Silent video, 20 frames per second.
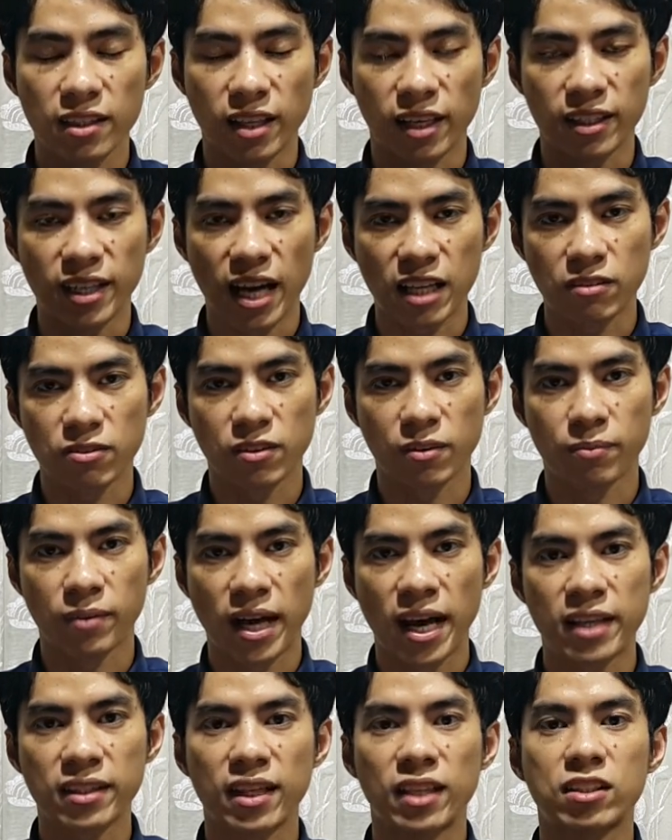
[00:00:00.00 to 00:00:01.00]
đang cả thư đầm
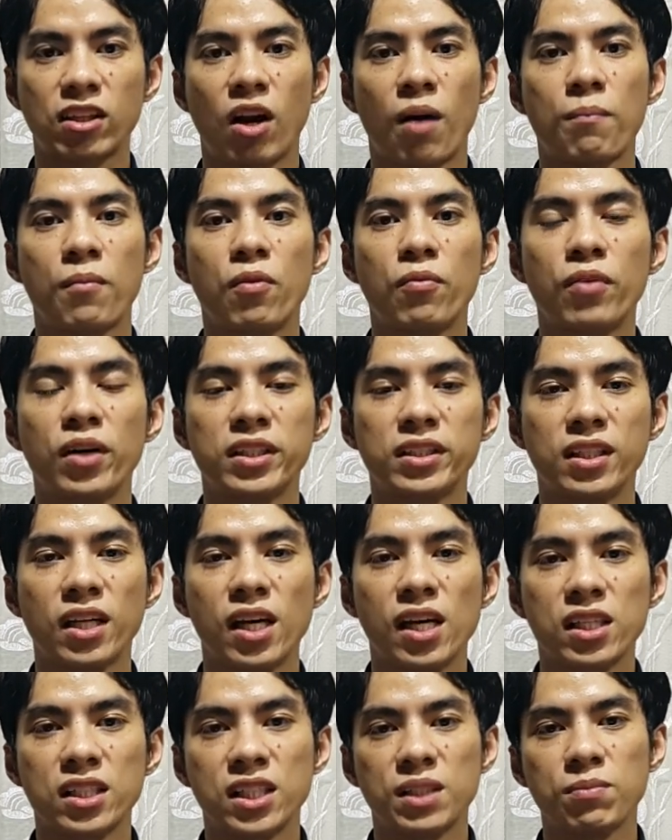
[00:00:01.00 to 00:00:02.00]
ná đang tập lọc một mình
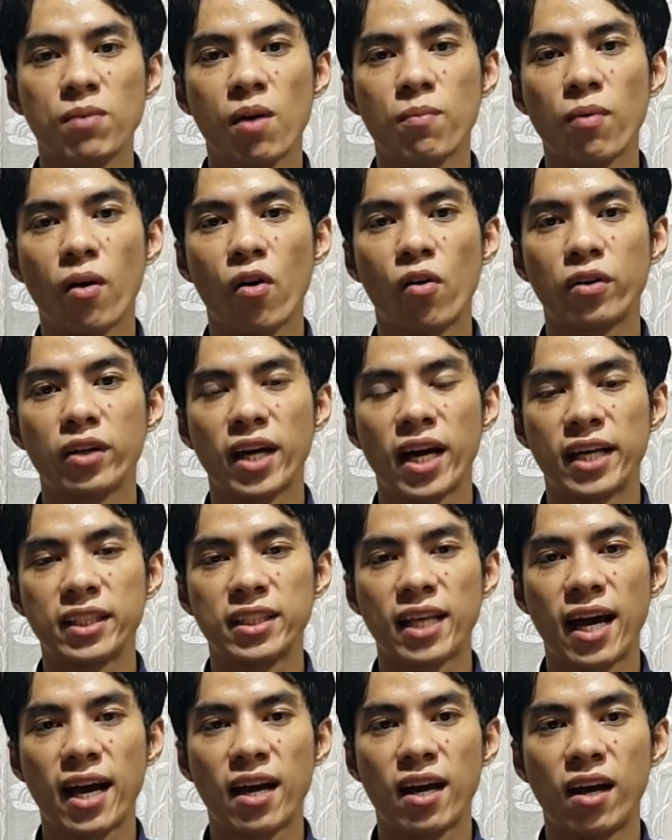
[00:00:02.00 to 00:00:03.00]
cứ bóng ôn ai
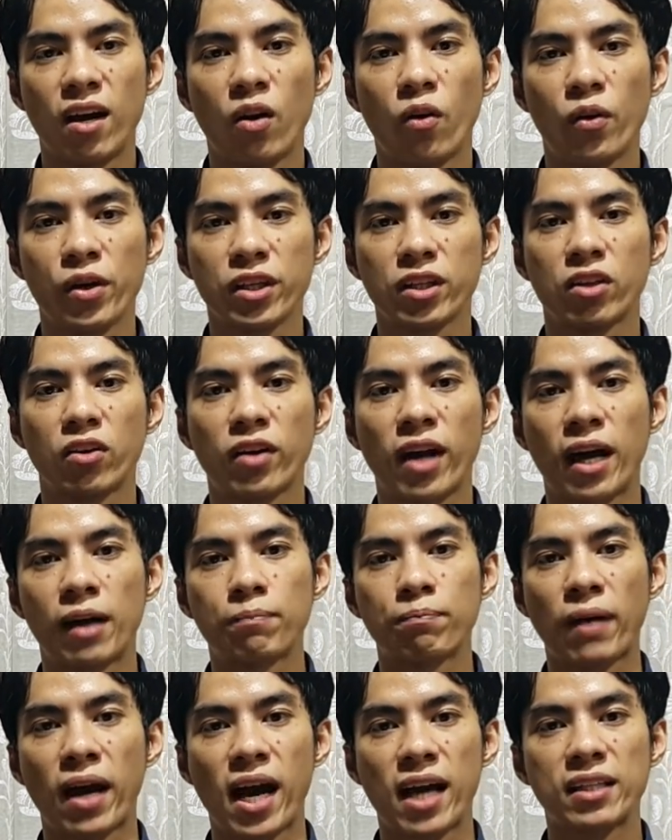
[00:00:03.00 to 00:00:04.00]
đã lối nông hàng
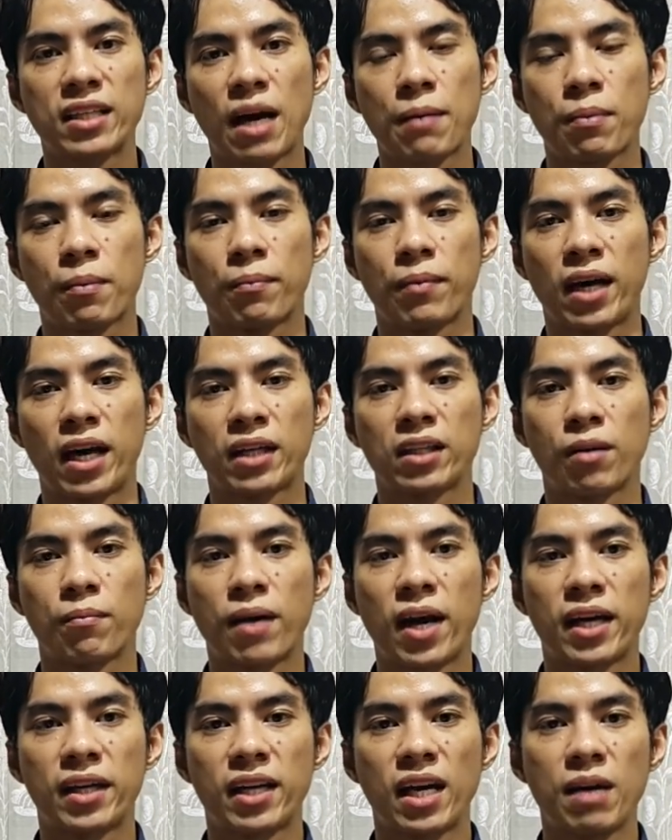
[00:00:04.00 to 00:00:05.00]
ba đã có mạng của
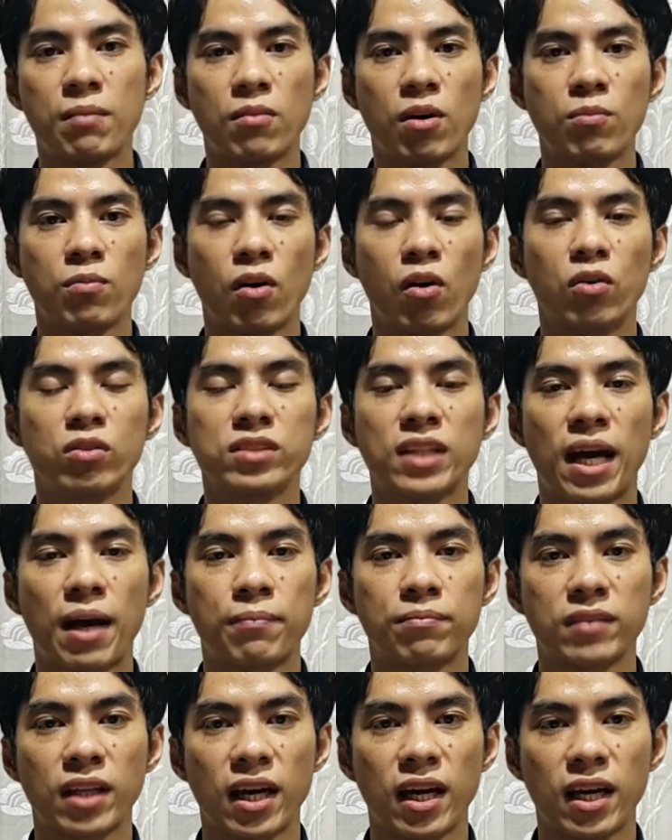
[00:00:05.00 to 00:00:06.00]
bạn đấy bóng ôn
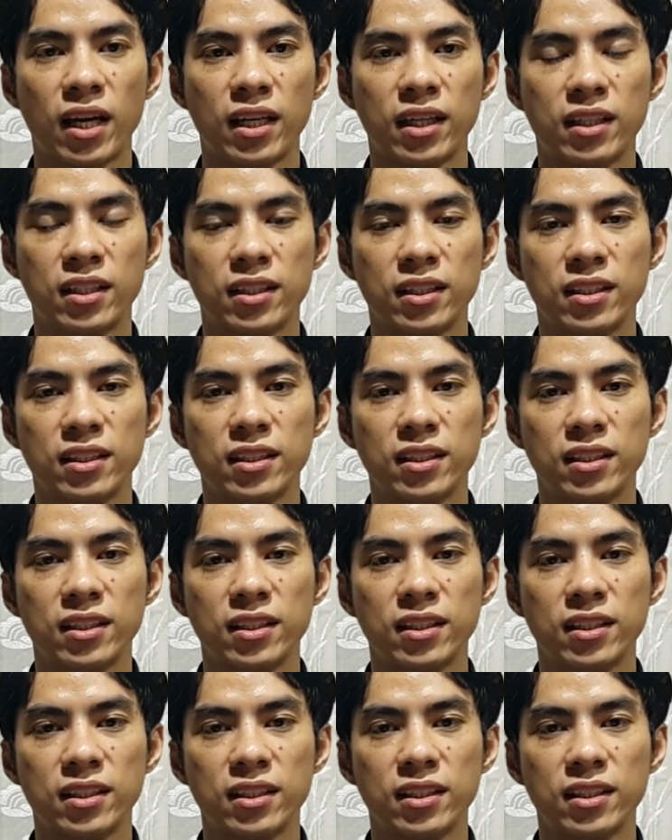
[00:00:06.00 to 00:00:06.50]
tam tại